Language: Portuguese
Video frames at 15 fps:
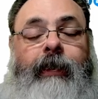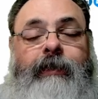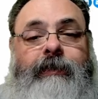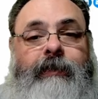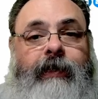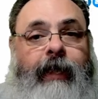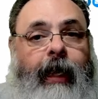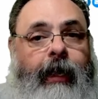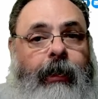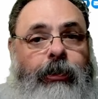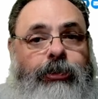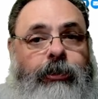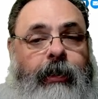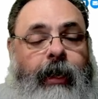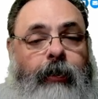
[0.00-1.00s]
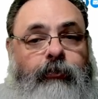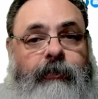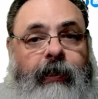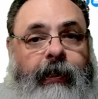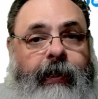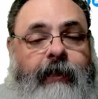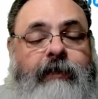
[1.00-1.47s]
Eles querem tirar o
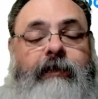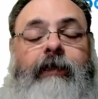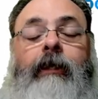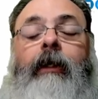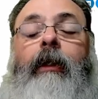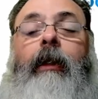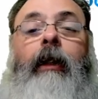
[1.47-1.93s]
Zelensky uh,